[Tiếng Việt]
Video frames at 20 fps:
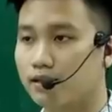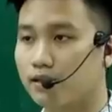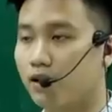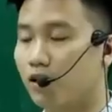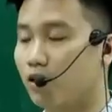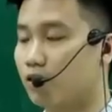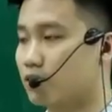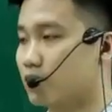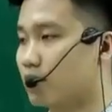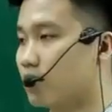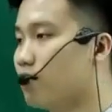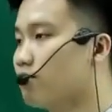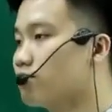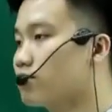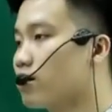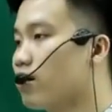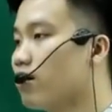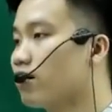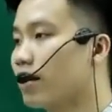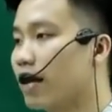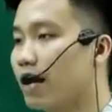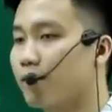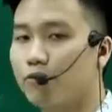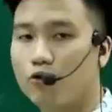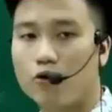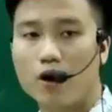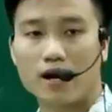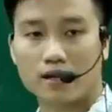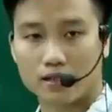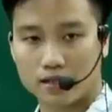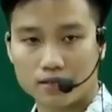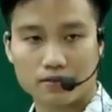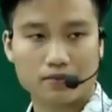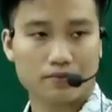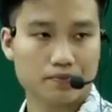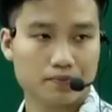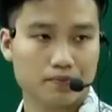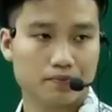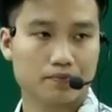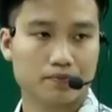thì họ sẽ không cho các em khoảng đâu.
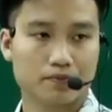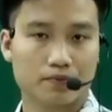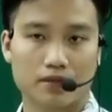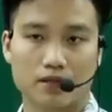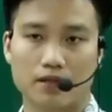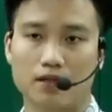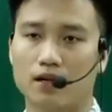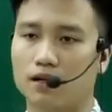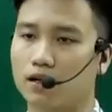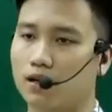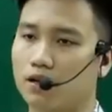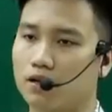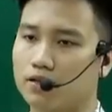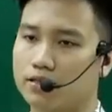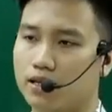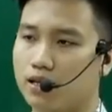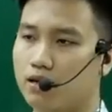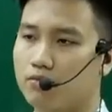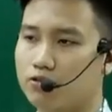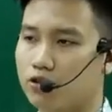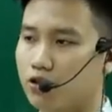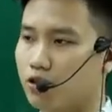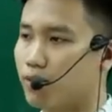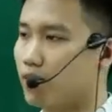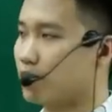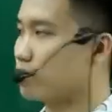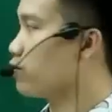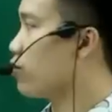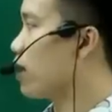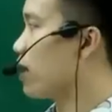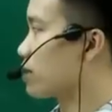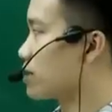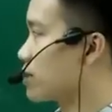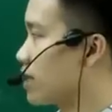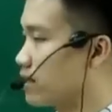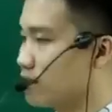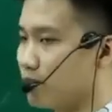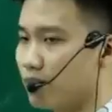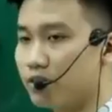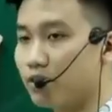Thường là họ sẽ không cho các bạn khoảng
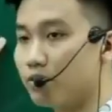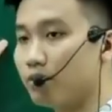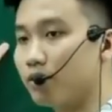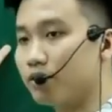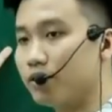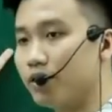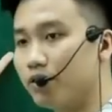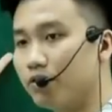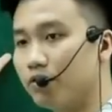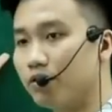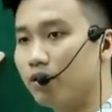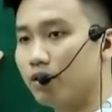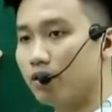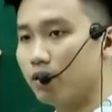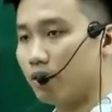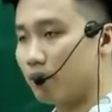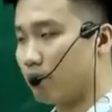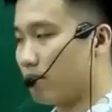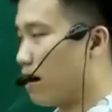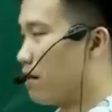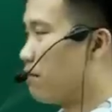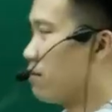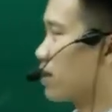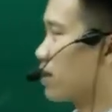chạy từ bao nhiêu đến bao nhiêu, mà